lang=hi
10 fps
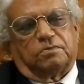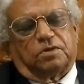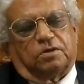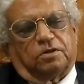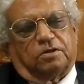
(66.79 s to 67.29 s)

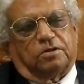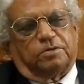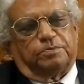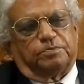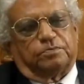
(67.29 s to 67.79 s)

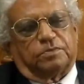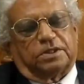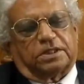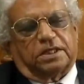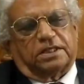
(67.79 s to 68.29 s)
तो
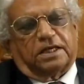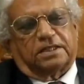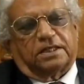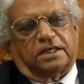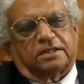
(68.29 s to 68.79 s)
इसके साथ
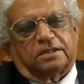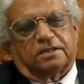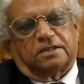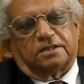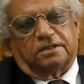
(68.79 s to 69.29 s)
साथ
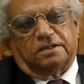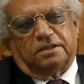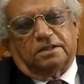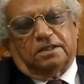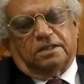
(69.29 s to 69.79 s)

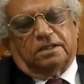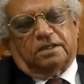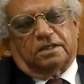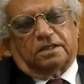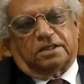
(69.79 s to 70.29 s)

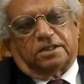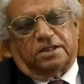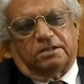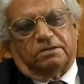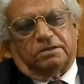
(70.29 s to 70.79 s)

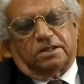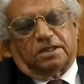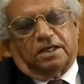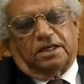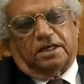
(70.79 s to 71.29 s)
कृषि
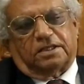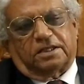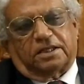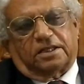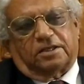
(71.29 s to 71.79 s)
का
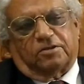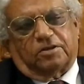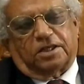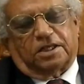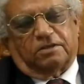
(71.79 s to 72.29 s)
यांत्रिकरण
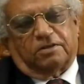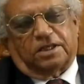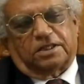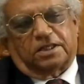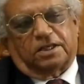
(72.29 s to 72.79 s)
होने की
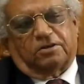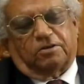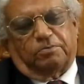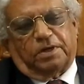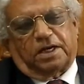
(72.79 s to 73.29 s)
वजह से
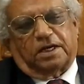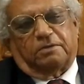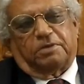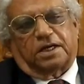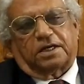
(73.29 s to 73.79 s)
और मिल
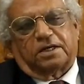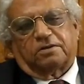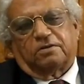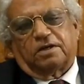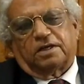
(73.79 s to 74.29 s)
का मार्केट
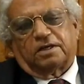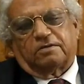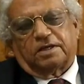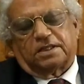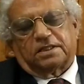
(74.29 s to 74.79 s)
खोलने की
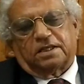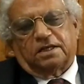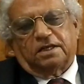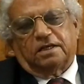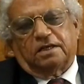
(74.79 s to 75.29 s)
वजह से